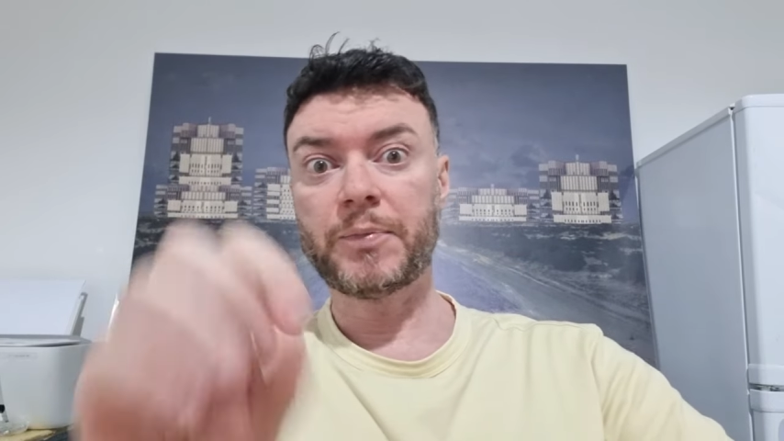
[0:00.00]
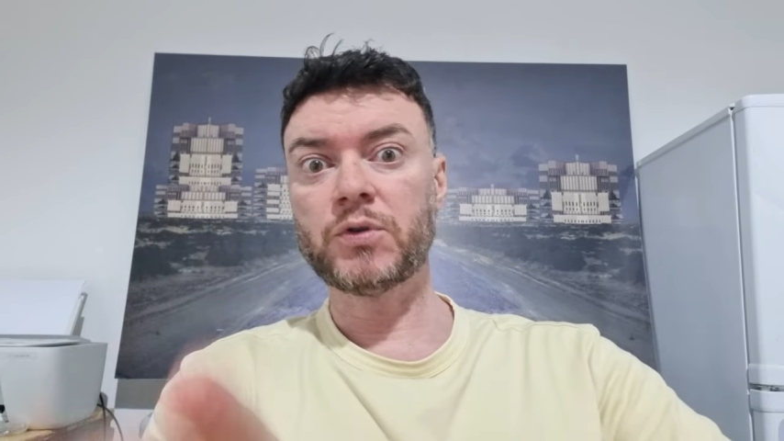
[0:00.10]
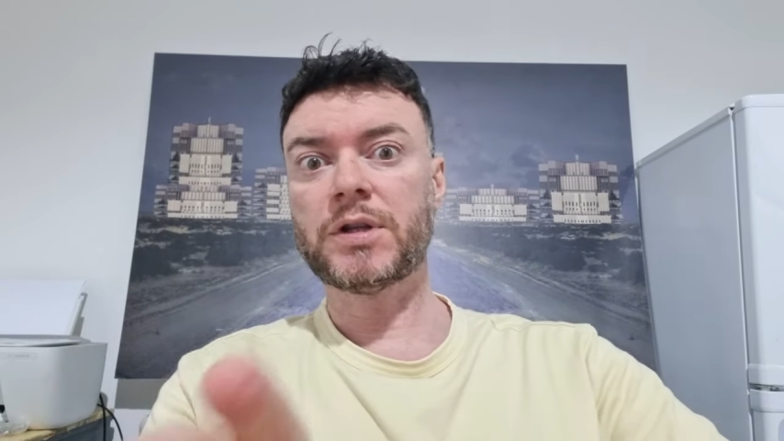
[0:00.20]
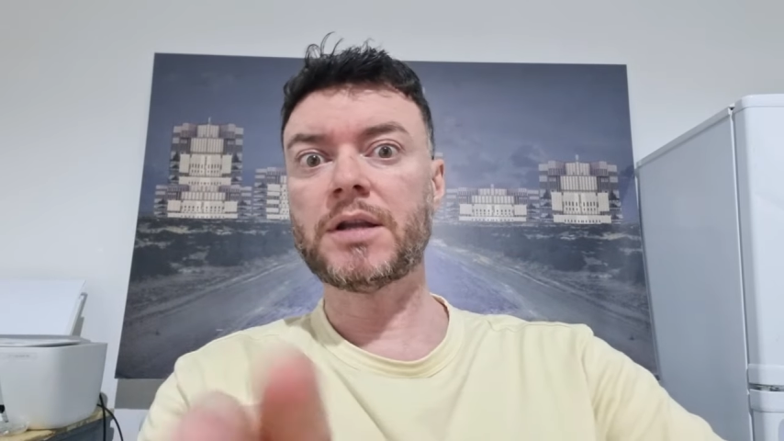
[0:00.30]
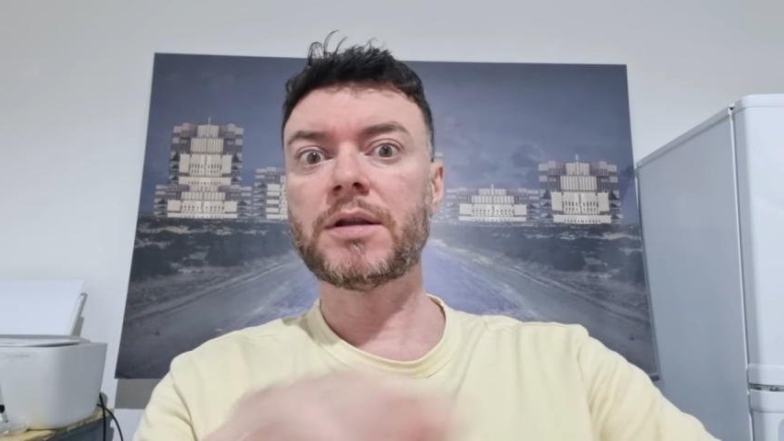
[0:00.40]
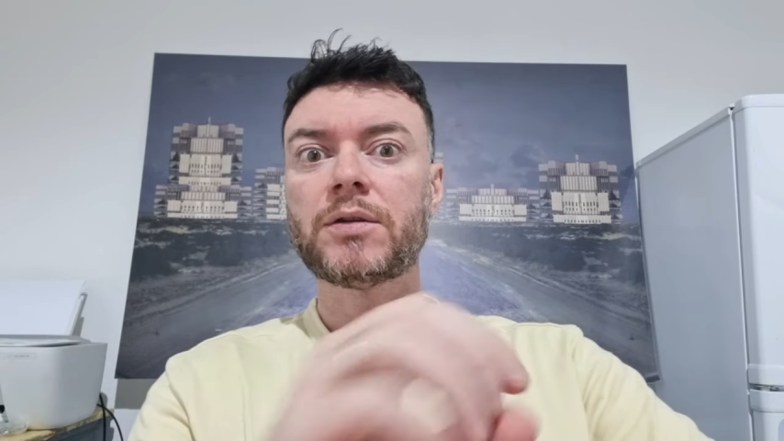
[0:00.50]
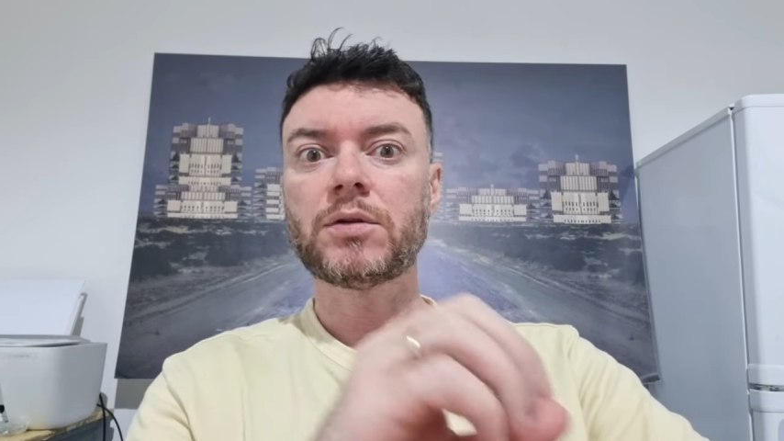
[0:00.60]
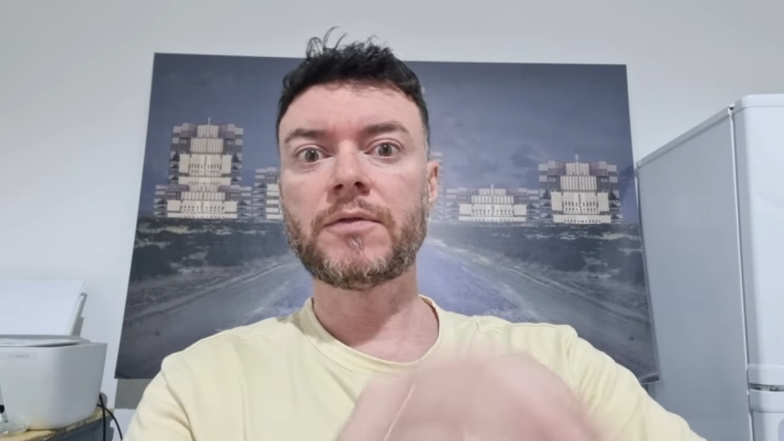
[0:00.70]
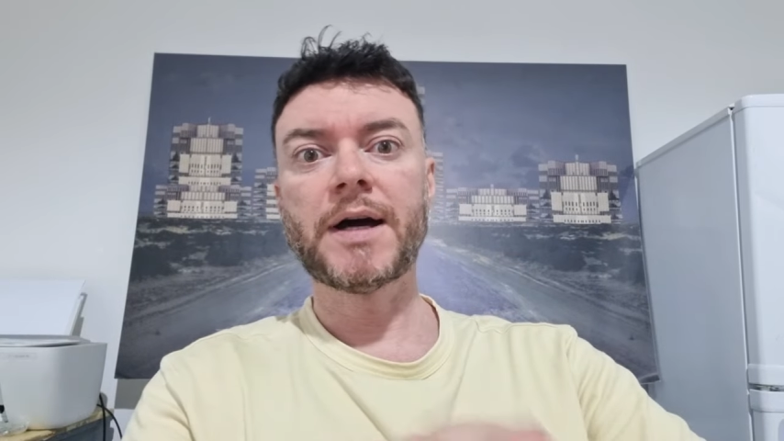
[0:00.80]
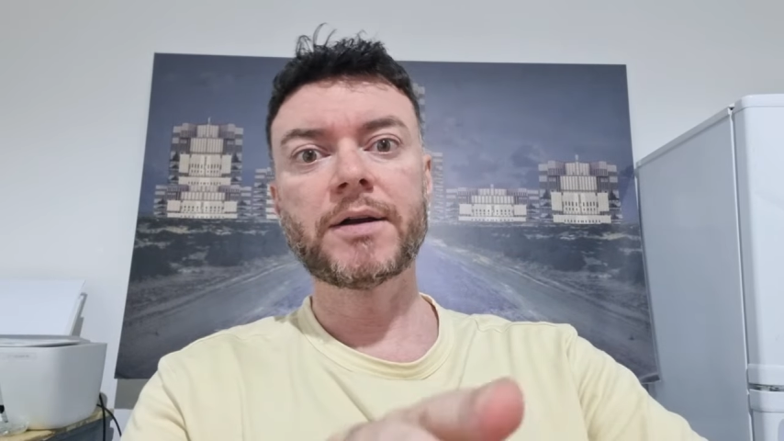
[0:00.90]
potete
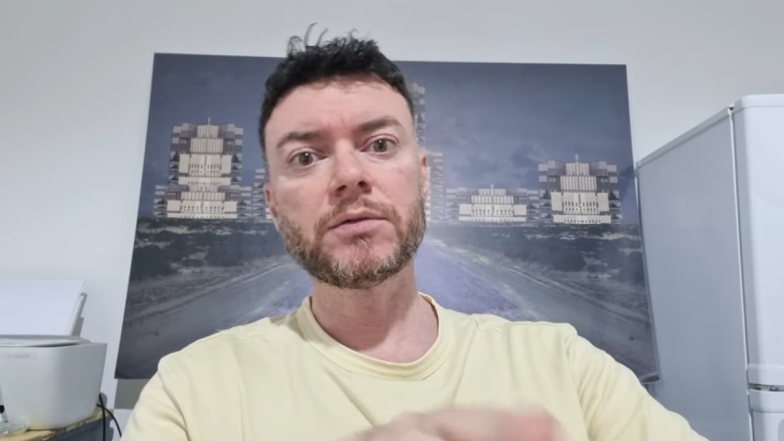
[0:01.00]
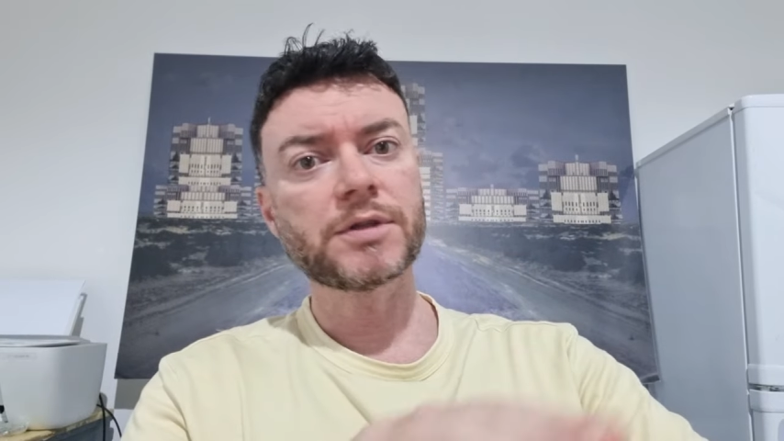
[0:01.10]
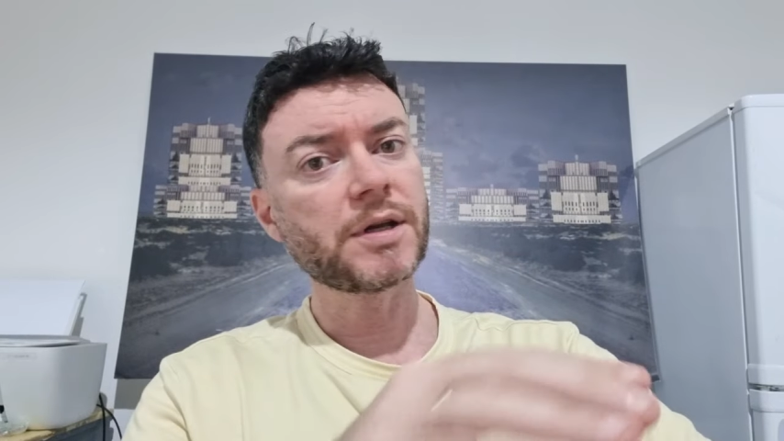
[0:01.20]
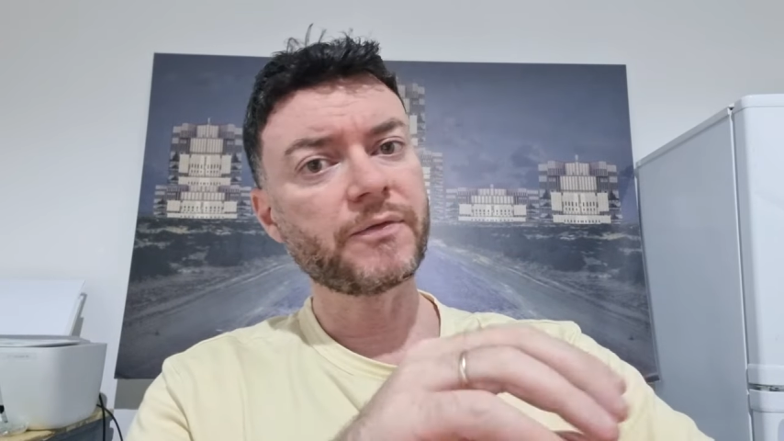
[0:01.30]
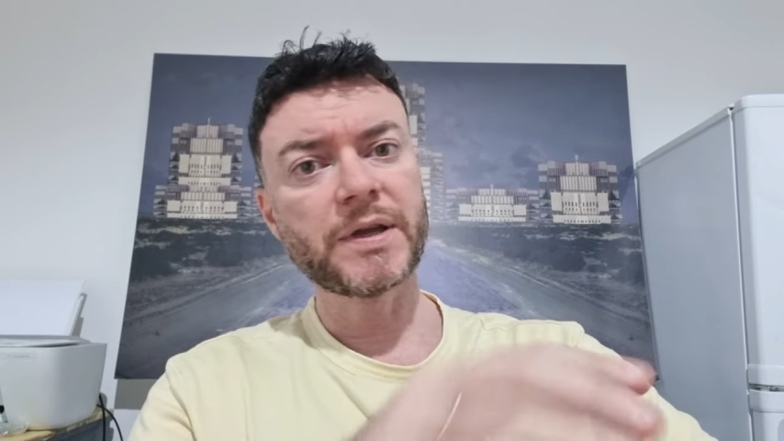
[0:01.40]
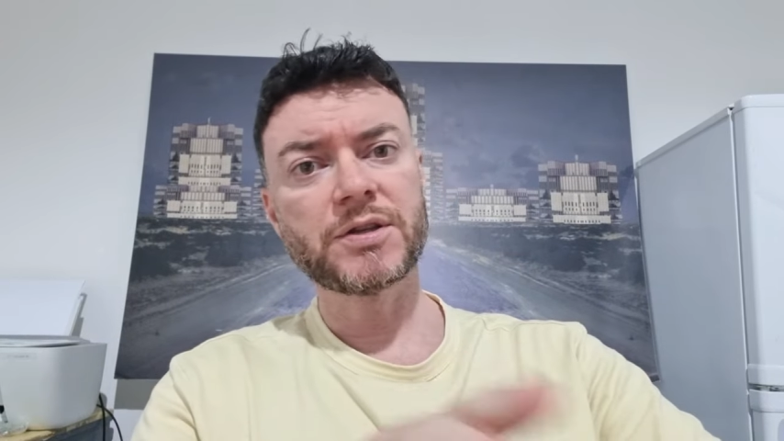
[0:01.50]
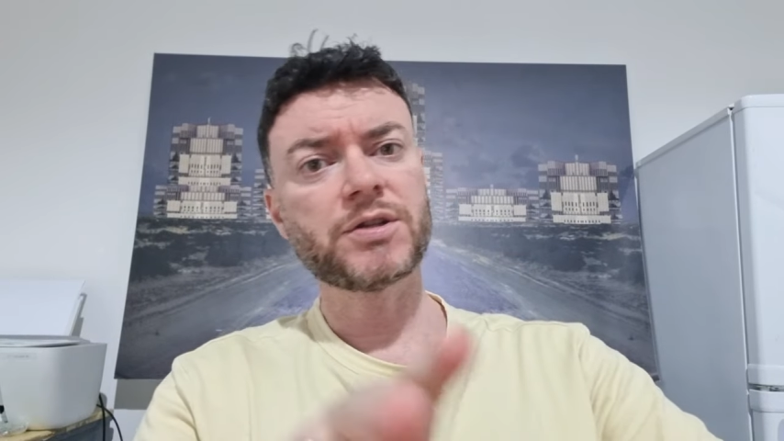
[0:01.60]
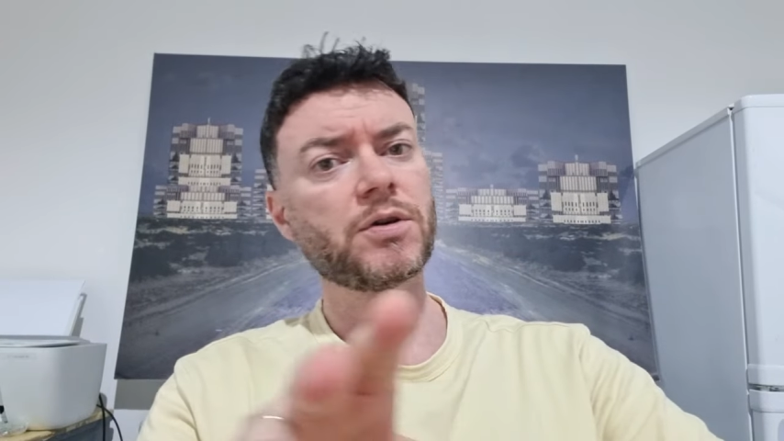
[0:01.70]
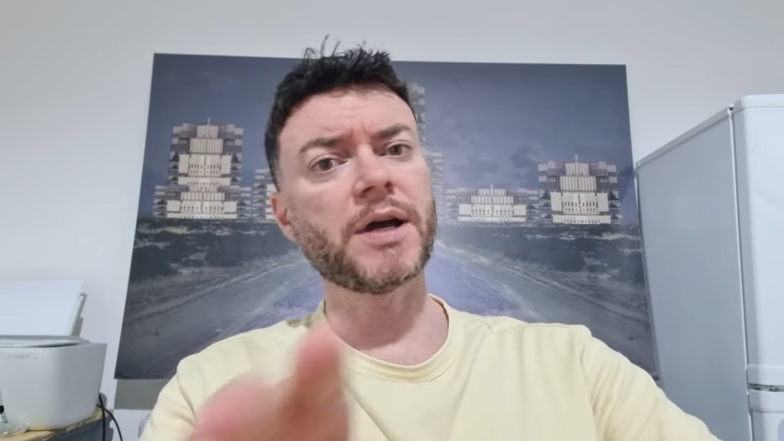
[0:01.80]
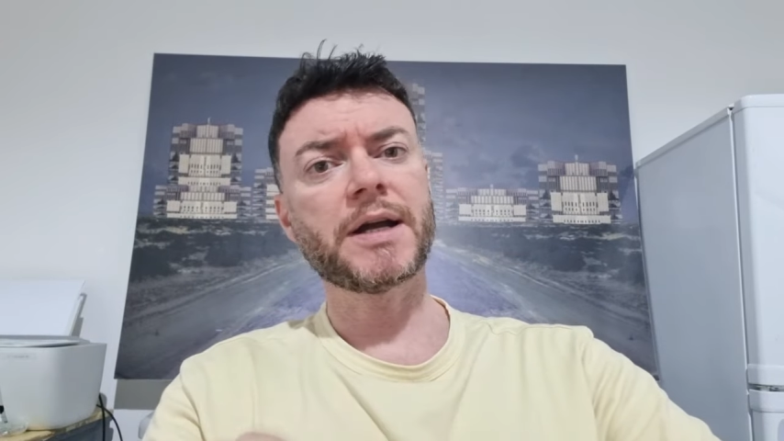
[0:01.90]
trovare un
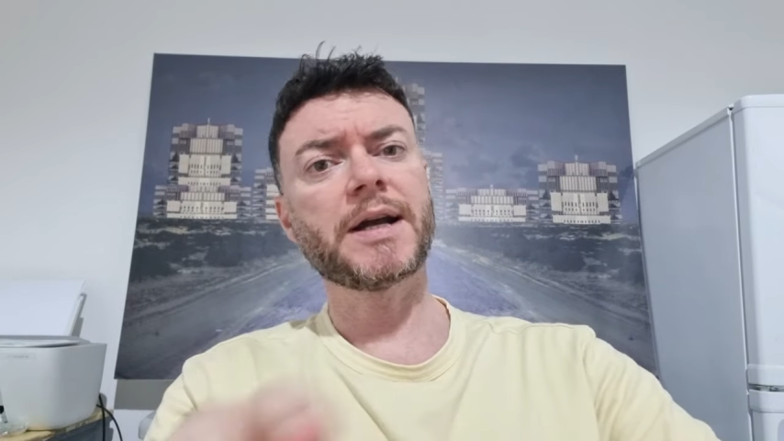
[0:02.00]
servizio, è